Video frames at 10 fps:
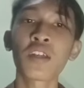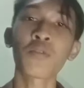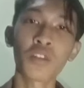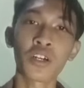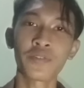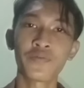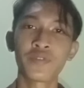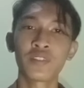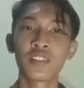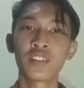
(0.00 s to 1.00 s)
Allah.
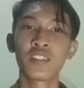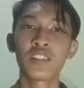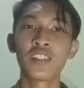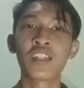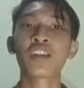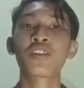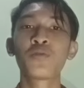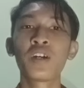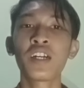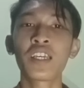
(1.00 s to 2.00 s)
Dan yang
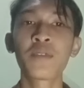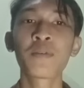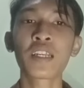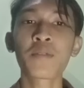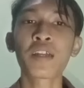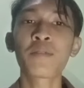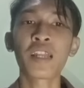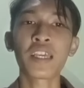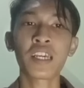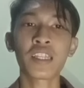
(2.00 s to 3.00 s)
kedua, iman kepada
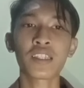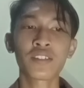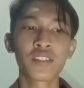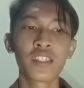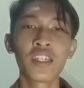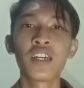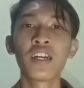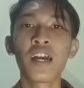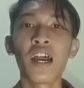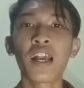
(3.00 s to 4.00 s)
malaikat.
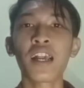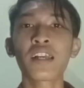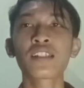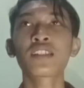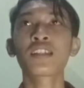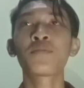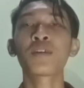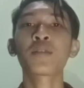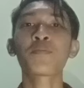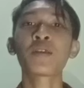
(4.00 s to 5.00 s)
Iman
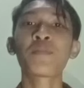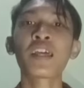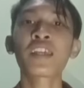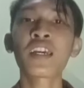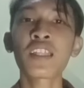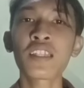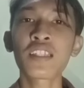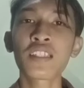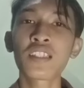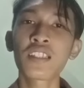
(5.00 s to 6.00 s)
kepada malaikat
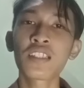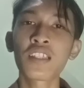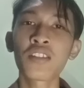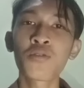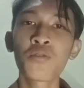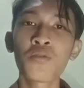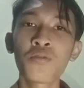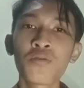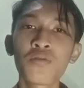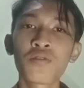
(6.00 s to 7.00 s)
itu
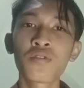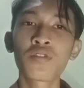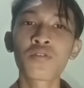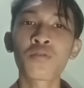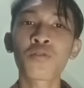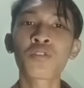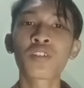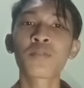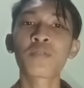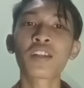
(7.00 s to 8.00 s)
rukun
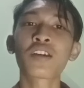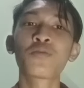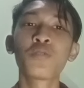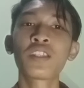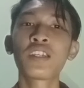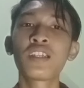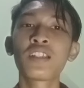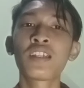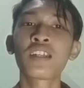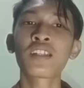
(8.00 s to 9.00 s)
iman yang kedua jadi
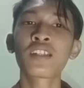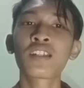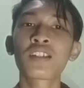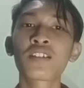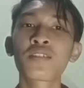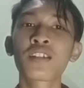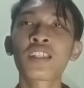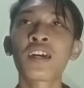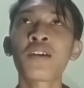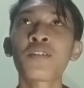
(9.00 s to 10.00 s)
dan
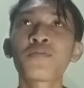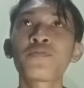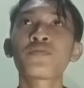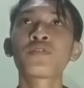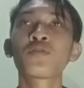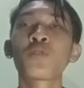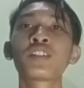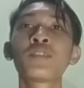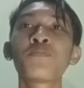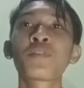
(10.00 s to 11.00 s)
kita
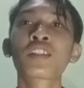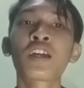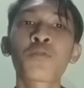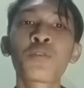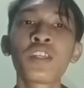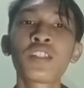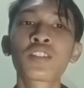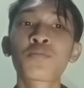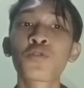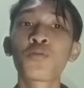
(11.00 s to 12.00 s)
wajib mengetahui 10
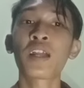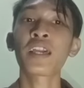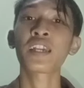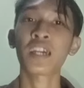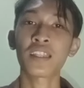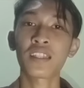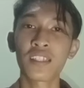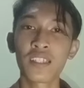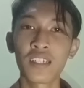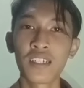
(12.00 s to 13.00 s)
malaikat
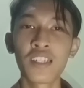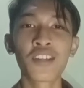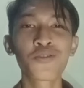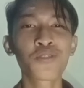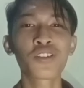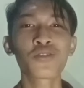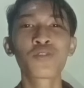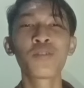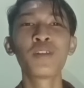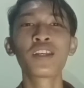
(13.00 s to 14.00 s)
dan itu kita
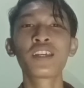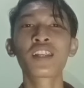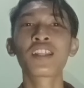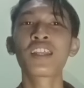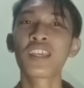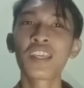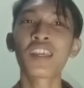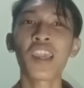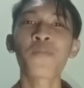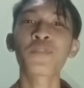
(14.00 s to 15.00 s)
sudah belajar dari
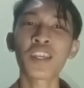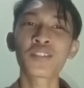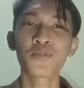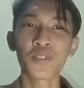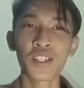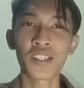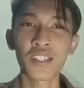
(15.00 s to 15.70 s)
MTS mungkin